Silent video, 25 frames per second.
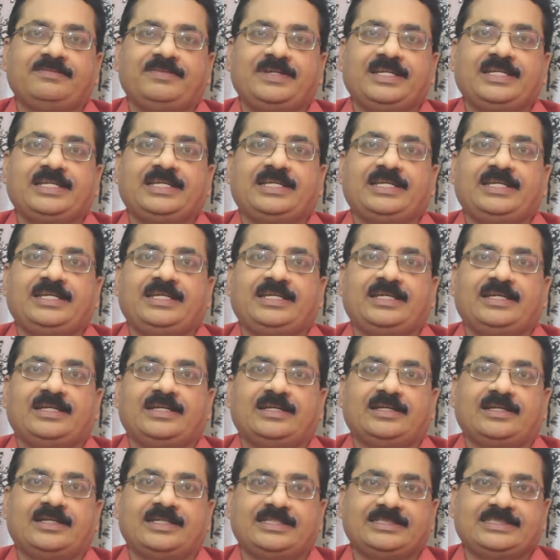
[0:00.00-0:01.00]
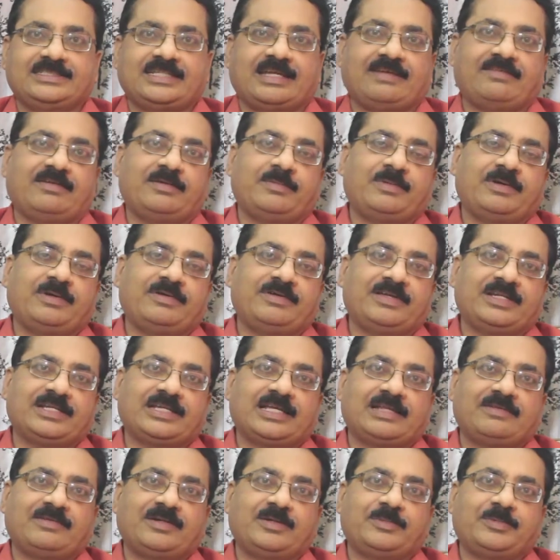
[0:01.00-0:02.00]
వీటికి ఆ
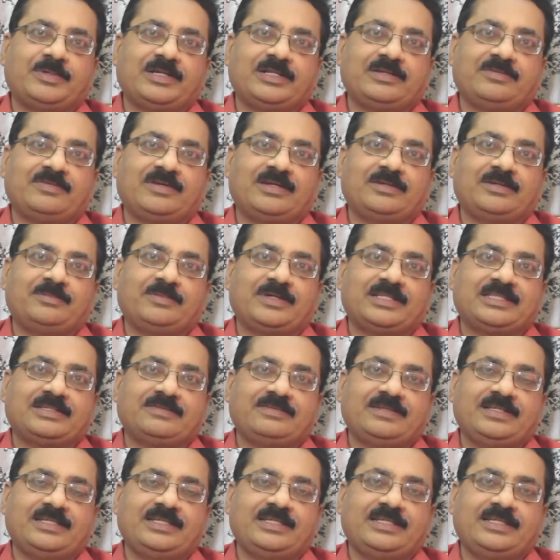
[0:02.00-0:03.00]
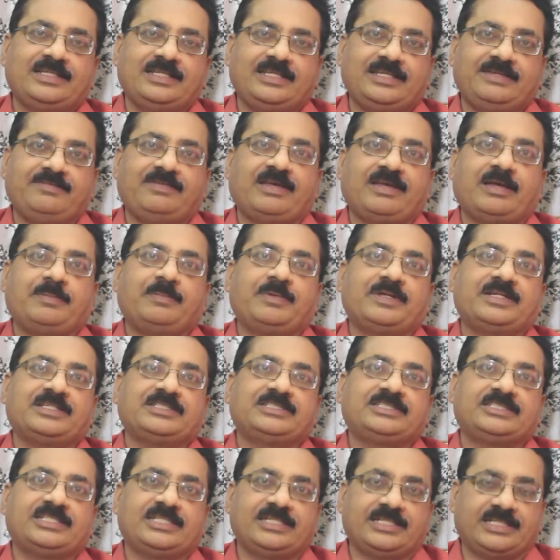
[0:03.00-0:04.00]
సేవాభావానికి అలవాటు పడిన వాళ్ళు మాత్రమే ఈ
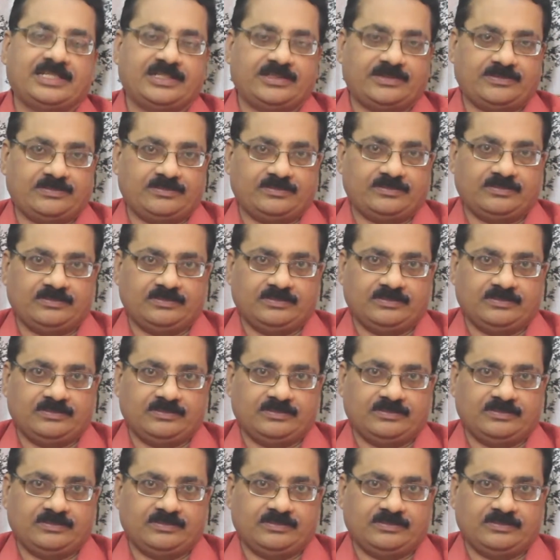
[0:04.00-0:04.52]
వ్యాపారం చేయగలరు